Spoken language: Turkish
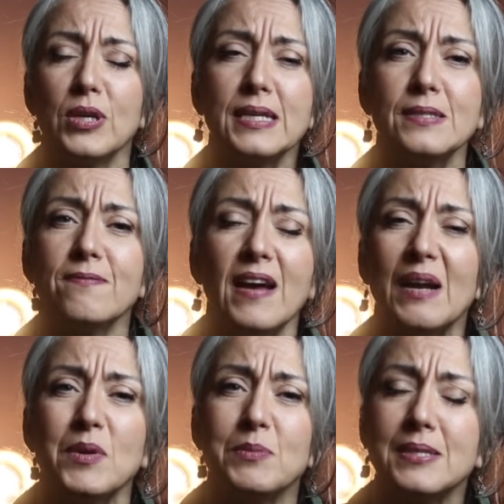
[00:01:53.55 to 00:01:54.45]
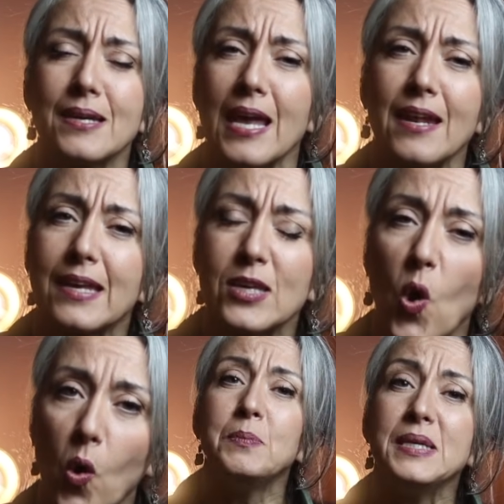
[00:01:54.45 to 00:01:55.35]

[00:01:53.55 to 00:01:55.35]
Buna izin vermemize gerek yok.